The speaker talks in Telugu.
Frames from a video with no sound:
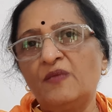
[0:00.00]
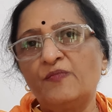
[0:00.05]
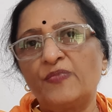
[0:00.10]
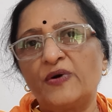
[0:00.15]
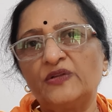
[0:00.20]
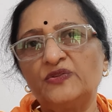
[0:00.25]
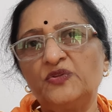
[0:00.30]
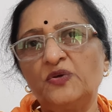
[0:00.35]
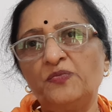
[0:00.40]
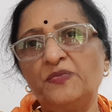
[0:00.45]

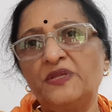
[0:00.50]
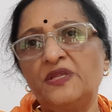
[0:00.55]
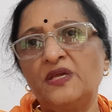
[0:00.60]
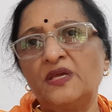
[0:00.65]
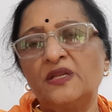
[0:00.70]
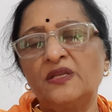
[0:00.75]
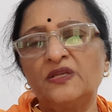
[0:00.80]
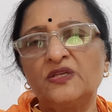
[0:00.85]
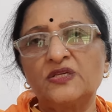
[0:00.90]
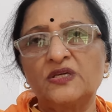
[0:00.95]
పంతొమ్మిది
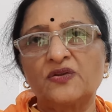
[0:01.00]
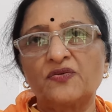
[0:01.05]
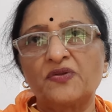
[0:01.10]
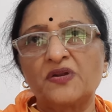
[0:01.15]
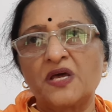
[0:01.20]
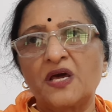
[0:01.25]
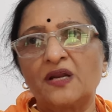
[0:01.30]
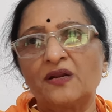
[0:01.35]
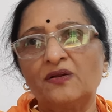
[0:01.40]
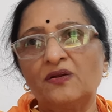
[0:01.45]
నుంచి ఇరవై
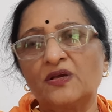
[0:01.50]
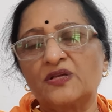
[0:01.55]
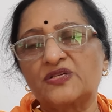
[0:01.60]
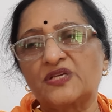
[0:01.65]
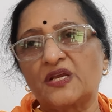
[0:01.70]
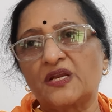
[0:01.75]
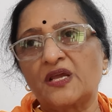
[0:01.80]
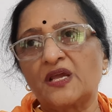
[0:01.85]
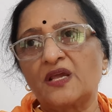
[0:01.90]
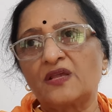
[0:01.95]
నాలుగులో
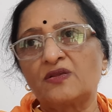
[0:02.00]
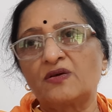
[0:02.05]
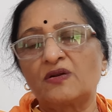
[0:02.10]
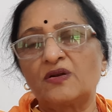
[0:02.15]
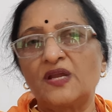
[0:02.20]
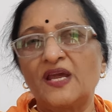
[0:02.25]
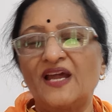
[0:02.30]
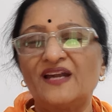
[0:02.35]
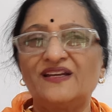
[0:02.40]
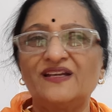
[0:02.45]
సరే ఏదో
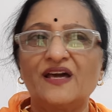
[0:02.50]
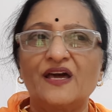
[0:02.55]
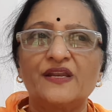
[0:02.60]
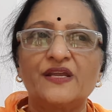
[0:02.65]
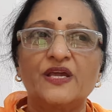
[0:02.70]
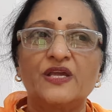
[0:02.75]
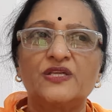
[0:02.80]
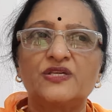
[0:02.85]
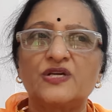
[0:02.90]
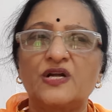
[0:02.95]
లేట్గానే
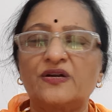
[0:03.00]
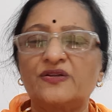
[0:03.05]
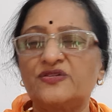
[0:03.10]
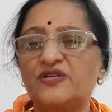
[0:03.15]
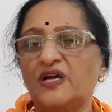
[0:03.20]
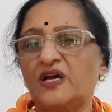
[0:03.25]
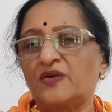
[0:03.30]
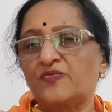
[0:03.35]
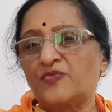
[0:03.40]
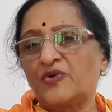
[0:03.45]
ఇచ్చాడు
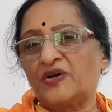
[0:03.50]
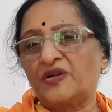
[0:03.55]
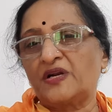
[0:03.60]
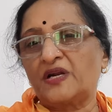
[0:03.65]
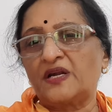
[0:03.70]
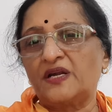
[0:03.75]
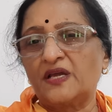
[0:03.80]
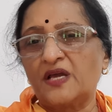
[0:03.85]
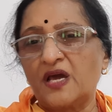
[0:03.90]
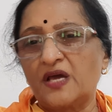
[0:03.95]
జగన్మోహన్
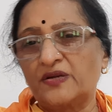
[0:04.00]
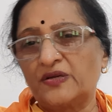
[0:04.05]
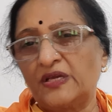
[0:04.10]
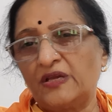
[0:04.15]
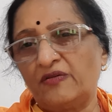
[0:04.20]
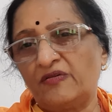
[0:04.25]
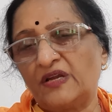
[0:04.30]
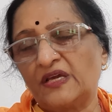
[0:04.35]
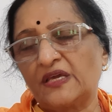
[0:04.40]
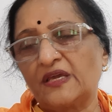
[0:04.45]
రెడ్డి గారు
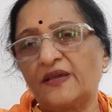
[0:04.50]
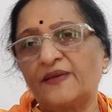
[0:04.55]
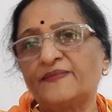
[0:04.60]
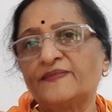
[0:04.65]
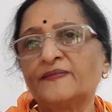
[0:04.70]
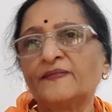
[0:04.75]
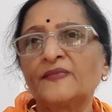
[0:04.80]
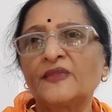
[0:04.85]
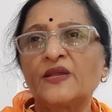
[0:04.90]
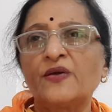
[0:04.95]
ఈవిడికి
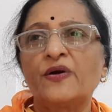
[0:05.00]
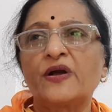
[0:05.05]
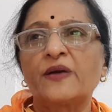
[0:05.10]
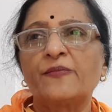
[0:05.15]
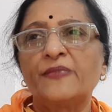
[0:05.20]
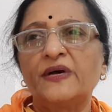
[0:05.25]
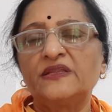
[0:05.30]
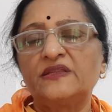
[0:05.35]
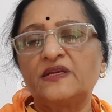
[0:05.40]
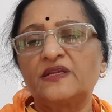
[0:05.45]
ఒక
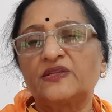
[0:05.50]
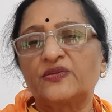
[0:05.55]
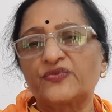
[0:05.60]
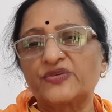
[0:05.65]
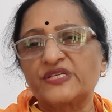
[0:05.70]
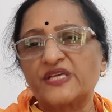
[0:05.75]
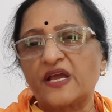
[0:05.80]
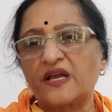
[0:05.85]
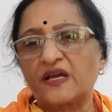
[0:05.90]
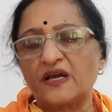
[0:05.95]
మంత్రిత్వ
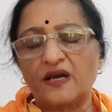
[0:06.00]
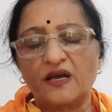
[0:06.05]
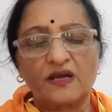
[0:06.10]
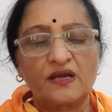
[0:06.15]
శాఖ